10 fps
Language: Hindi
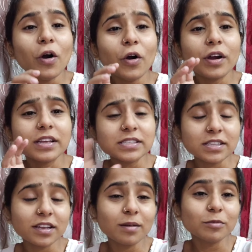और इसी
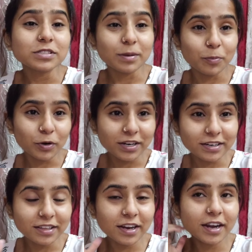तरह हमको सपोर्ट
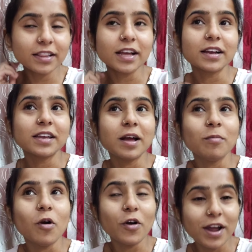करते रहना ताकि
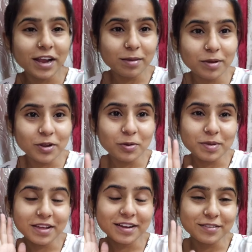हम और आगे बढ़े और
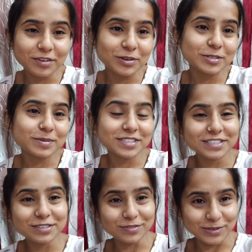मेरे हर वीडियोस में अच्छे
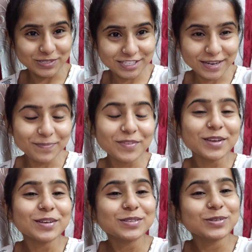अच्छे व्यूज जाए
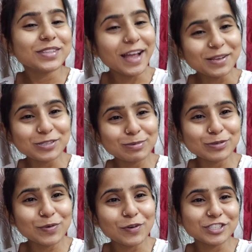सो थैंक यू सो मच
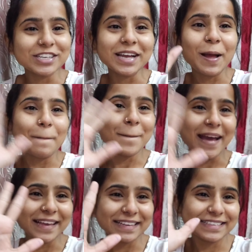फॉर वॉचिंग बाय